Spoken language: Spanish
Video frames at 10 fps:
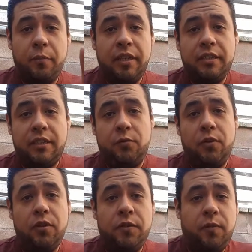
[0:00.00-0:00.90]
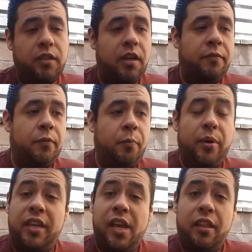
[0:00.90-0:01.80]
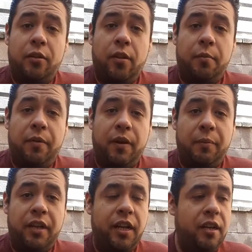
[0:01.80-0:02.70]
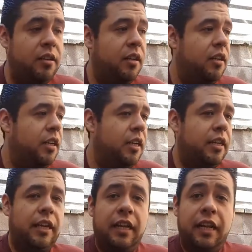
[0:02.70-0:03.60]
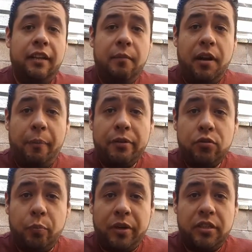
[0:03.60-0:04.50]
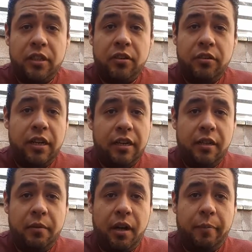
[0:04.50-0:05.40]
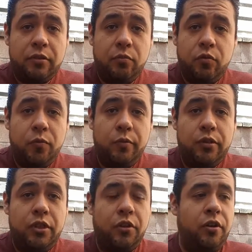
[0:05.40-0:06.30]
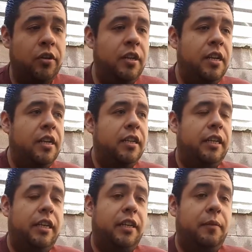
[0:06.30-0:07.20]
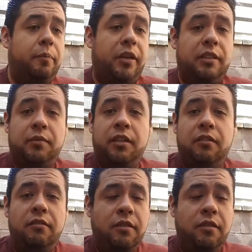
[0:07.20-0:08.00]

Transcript: comidas que suelo disfrutar en compañía de toda mi familia. Y la neta me la paso súper chingón, la neta me la paso muy, muy chingón. Y pues bueno,